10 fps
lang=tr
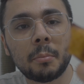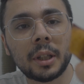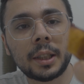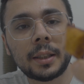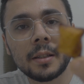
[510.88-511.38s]

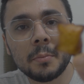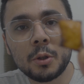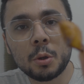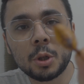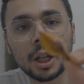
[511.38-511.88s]
patatesimiz
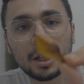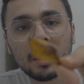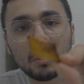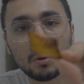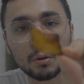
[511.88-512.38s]
şu
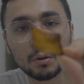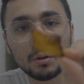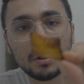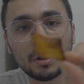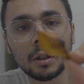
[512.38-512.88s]
şekilde oldu
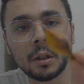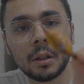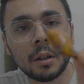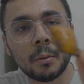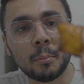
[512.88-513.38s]

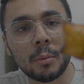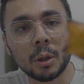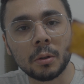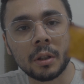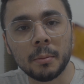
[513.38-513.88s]

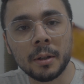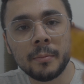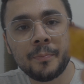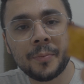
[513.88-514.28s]
balon gibi.